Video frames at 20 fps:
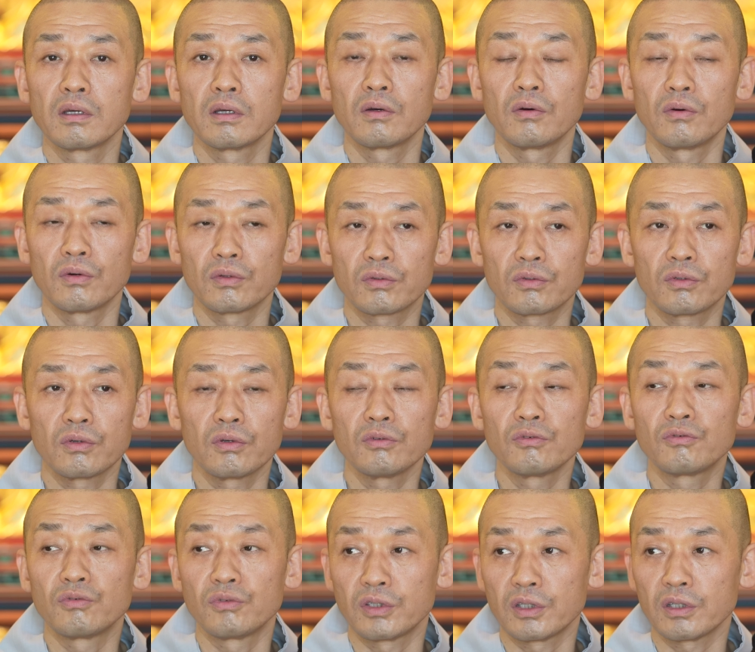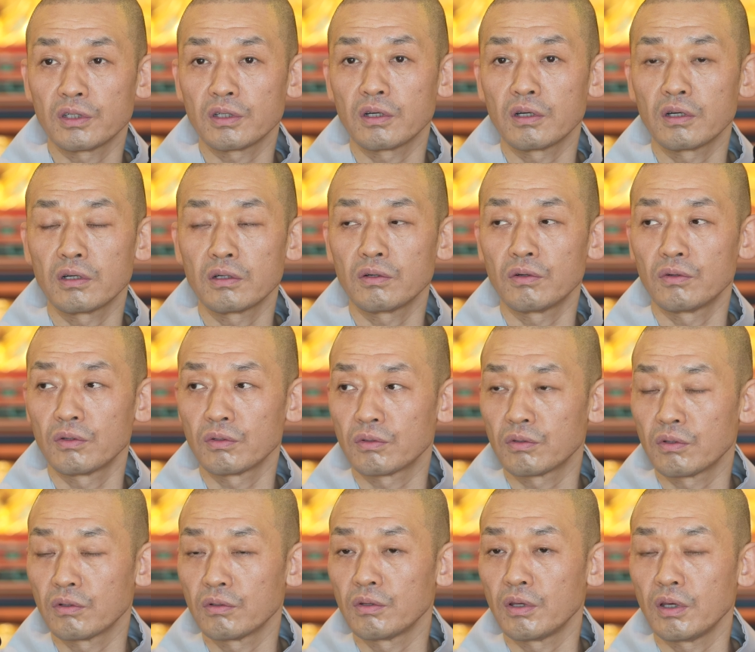어떤 주체가
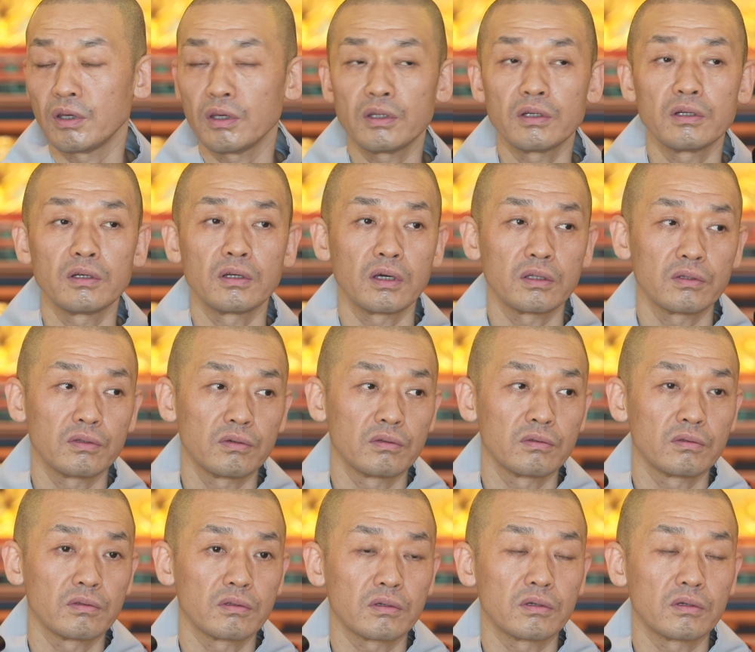어떤 행위를 하던